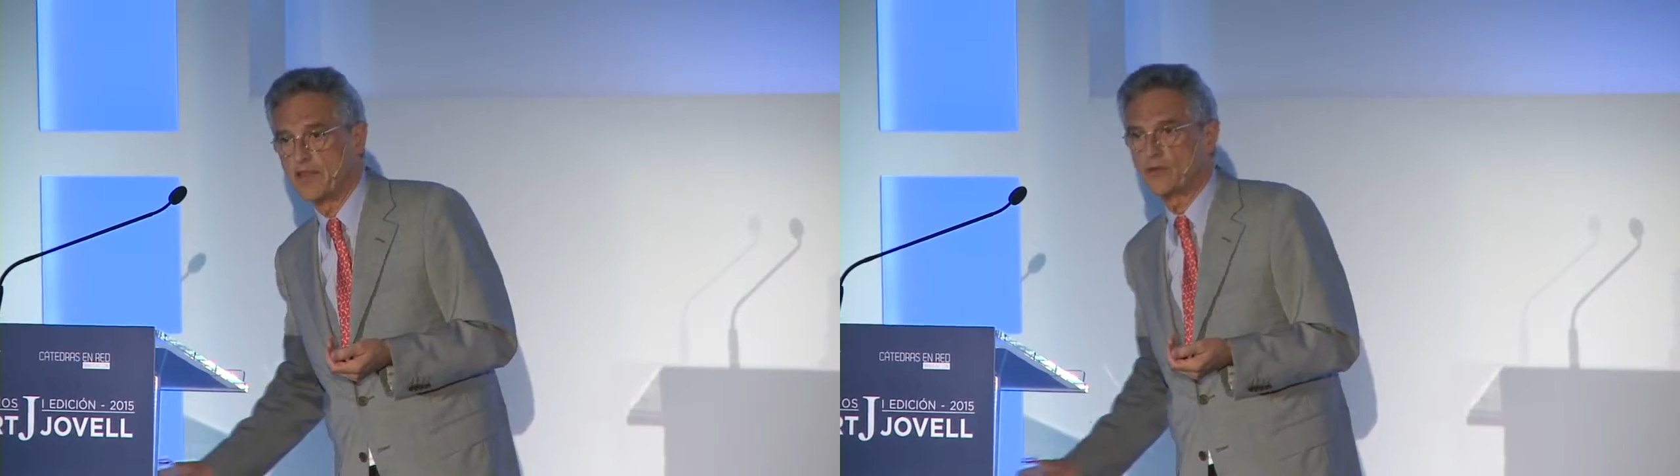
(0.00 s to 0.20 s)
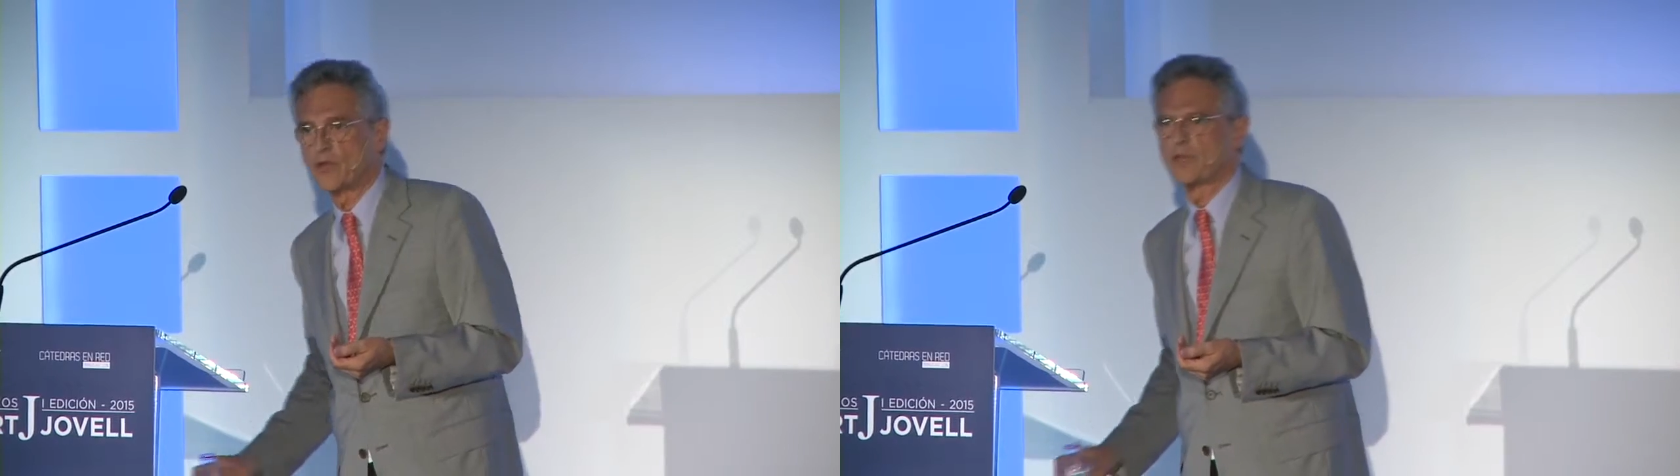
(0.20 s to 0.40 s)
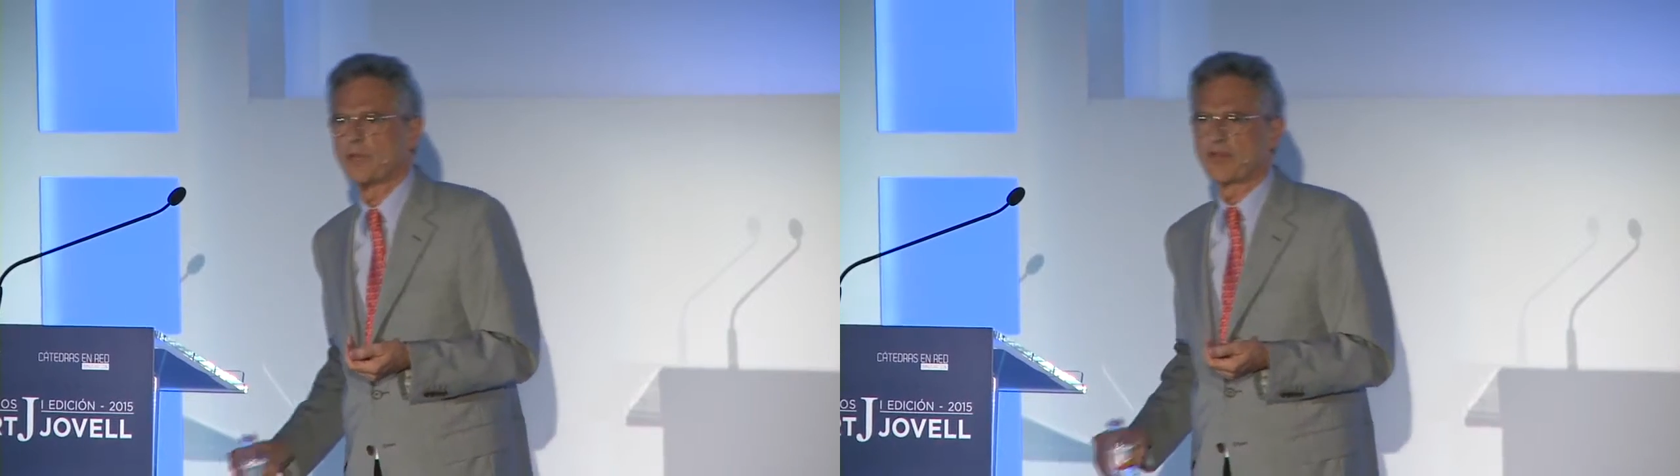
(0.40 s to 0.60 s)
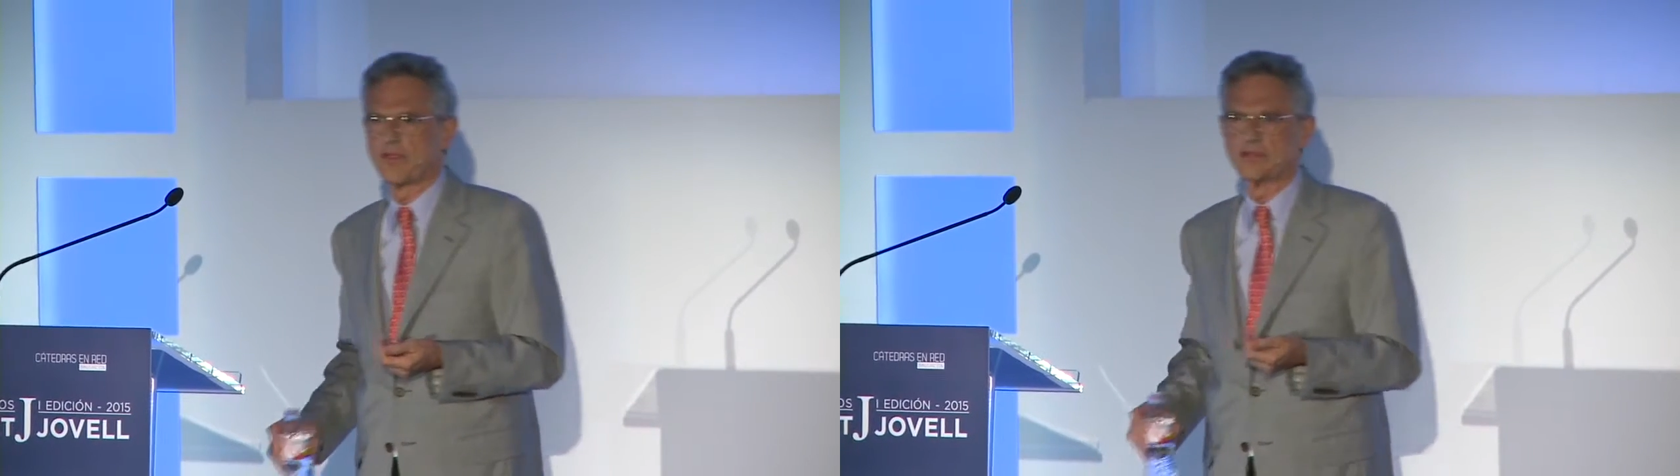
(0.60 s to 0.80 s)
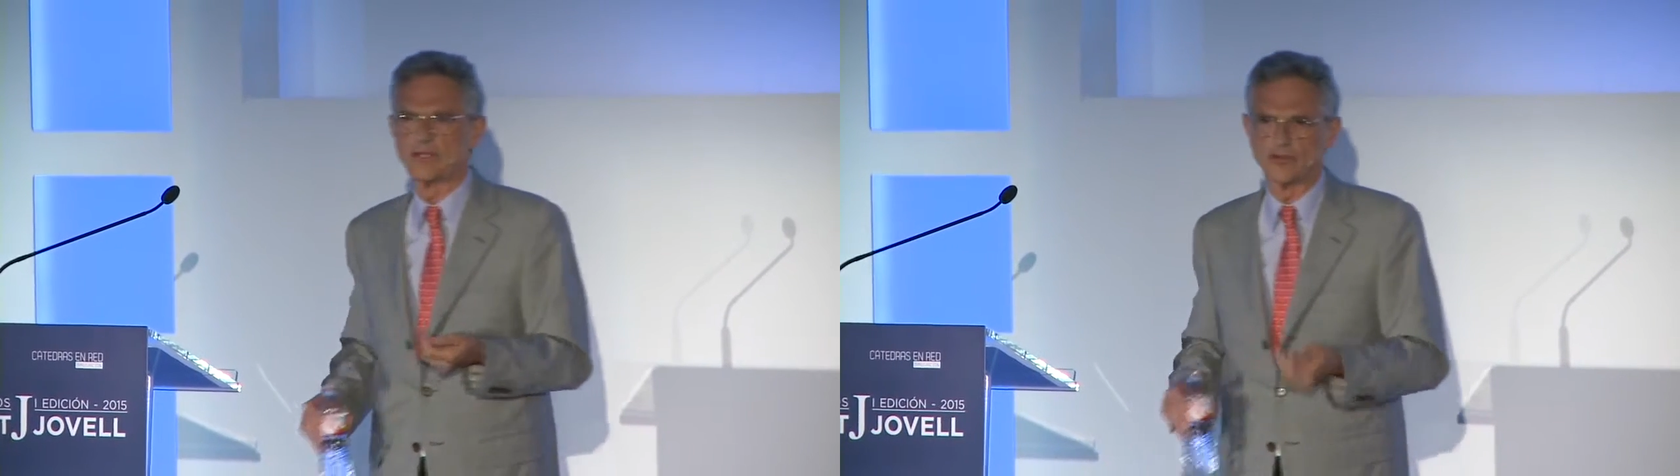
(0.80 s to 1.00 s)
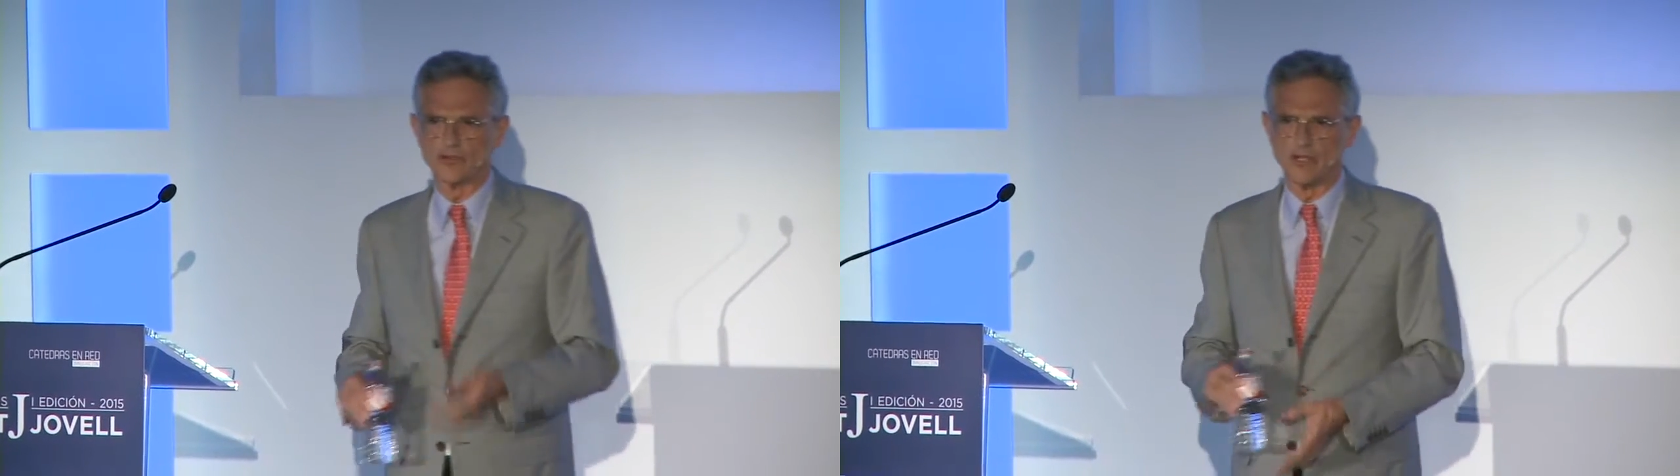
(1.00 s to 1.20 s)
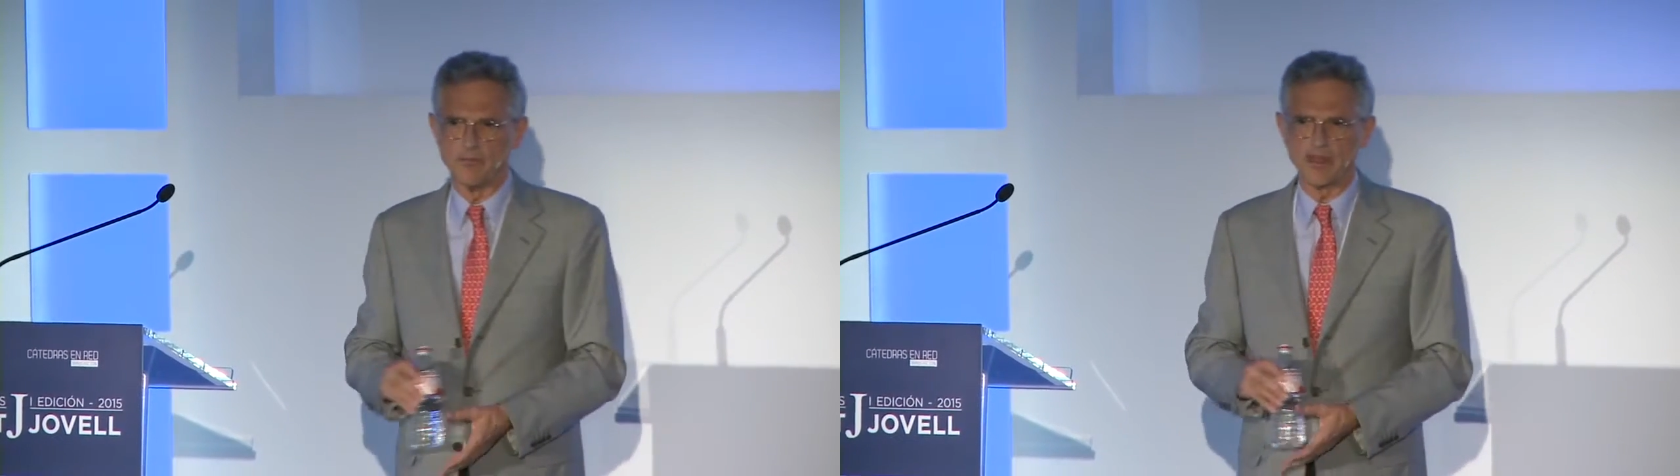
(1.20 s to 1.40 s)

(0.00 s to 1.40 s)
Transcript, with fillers: médico y el paciente, donde